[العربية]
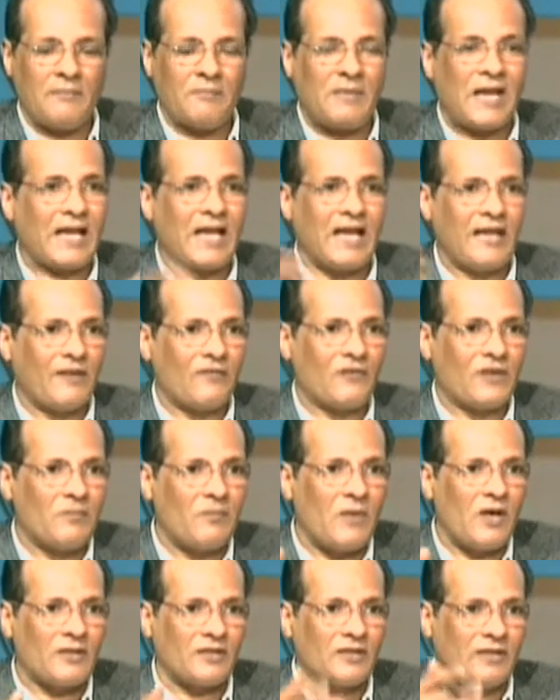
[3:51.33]
ما كان في
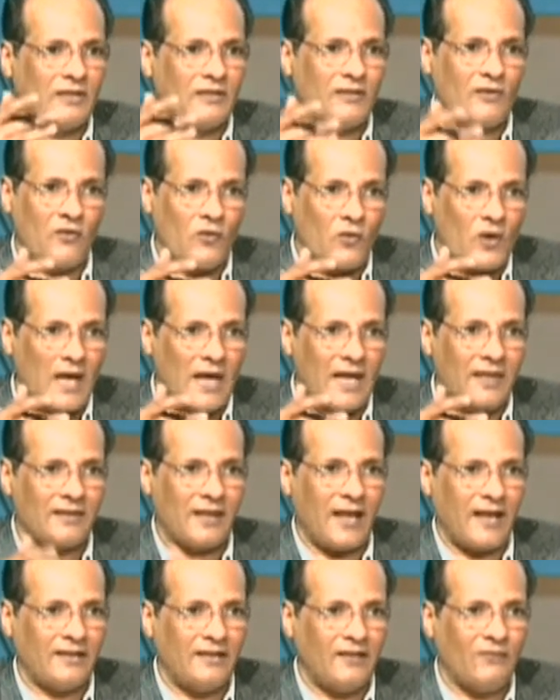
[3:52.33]
الماضي اللي هو
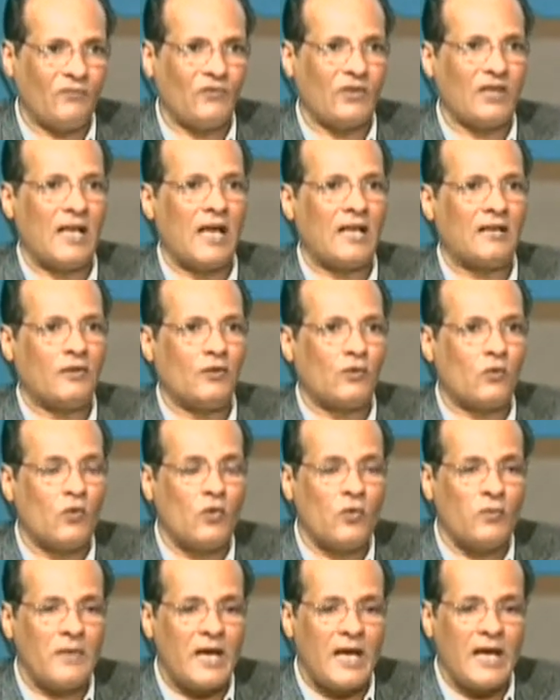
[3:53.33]
التعيين في
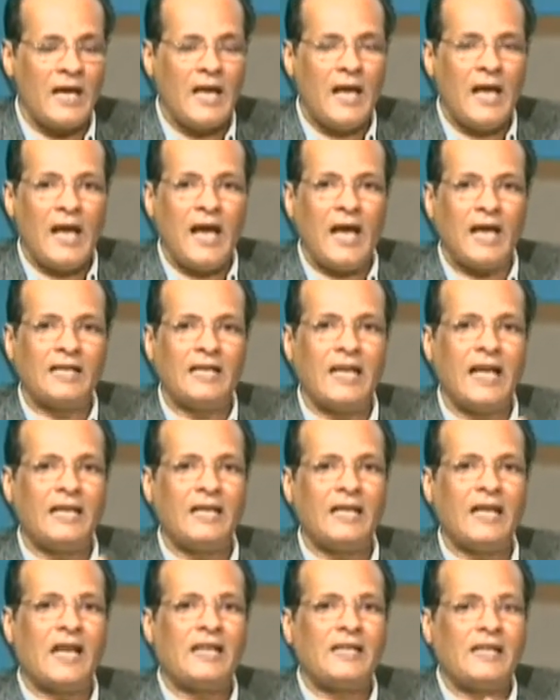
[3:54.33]
الحكومه
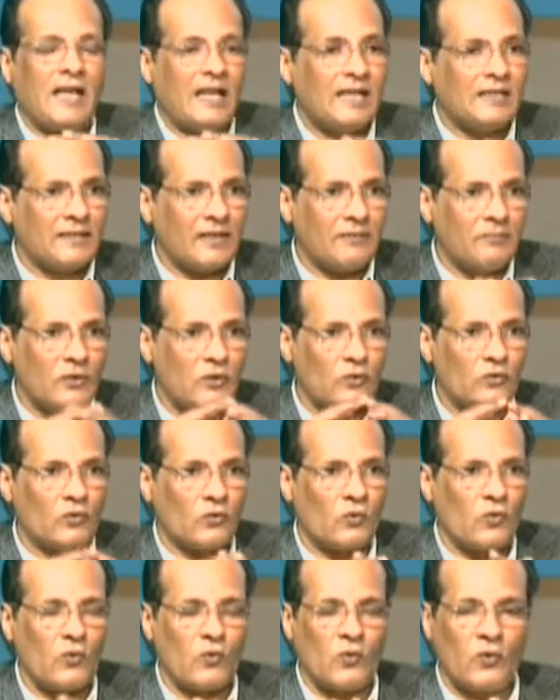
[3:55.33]
هنلاقي ان هذا
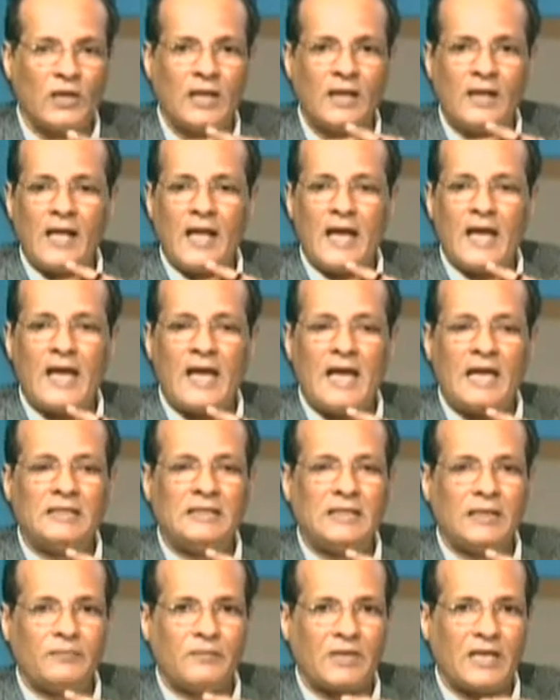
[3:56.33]
البروتوكول
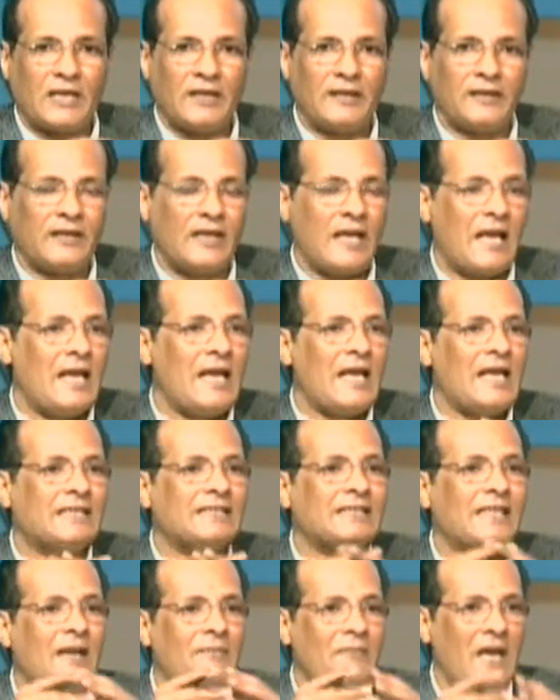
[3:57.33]
يمكن
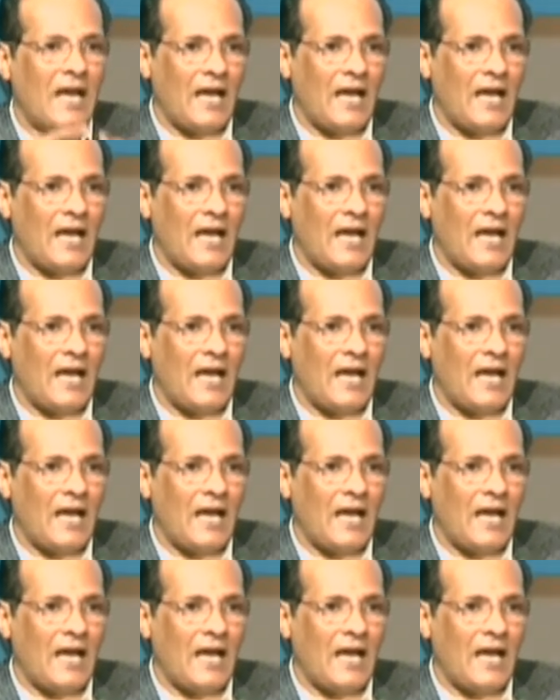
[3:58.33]
سمح